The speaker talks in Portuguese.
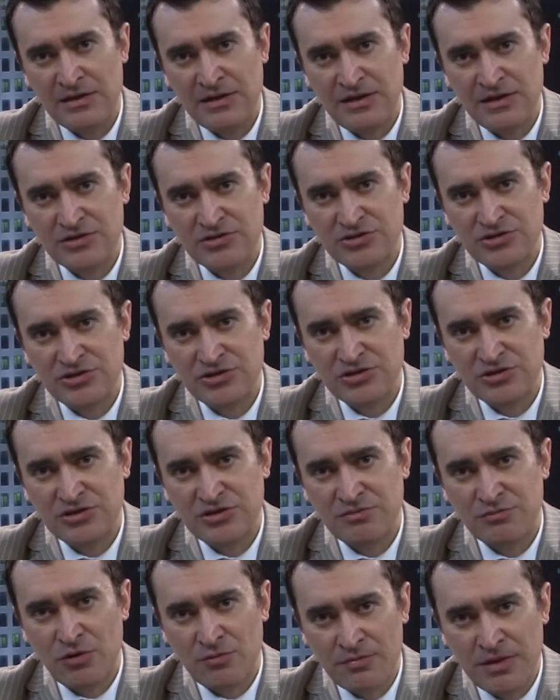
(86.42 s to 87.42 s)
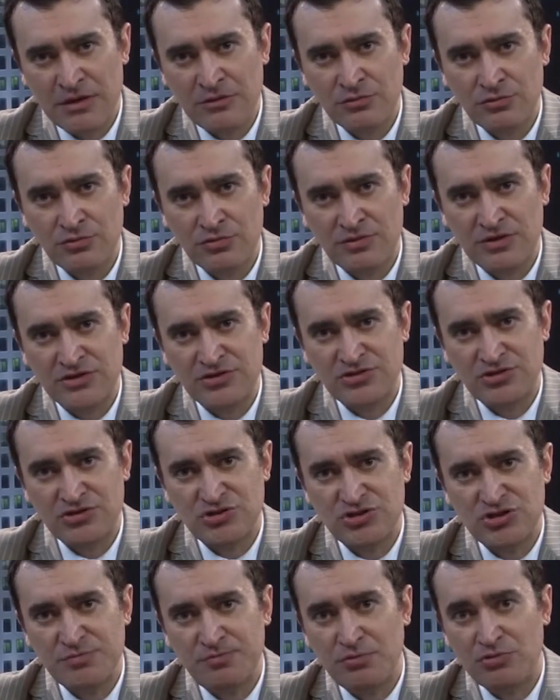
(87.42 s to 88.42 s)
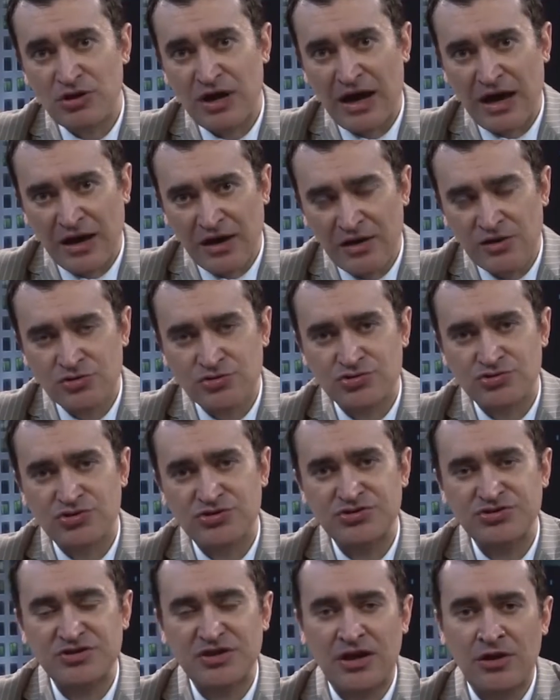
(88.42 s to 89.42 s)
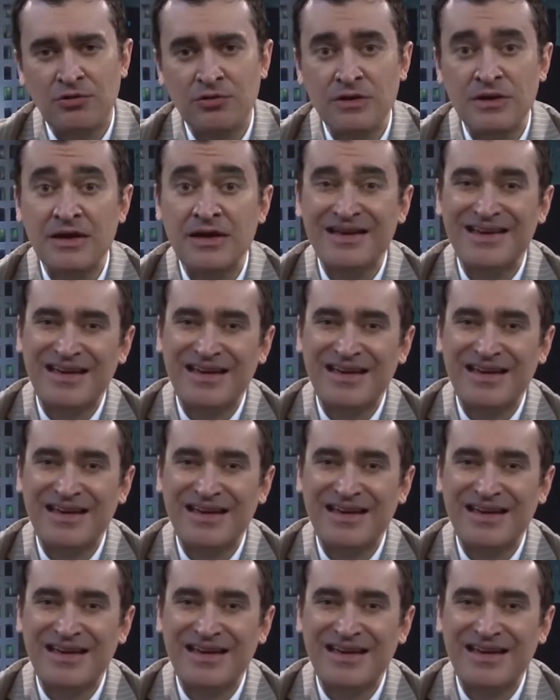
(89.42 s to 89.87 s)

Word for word: neste momento, neste tipo de arranjo social,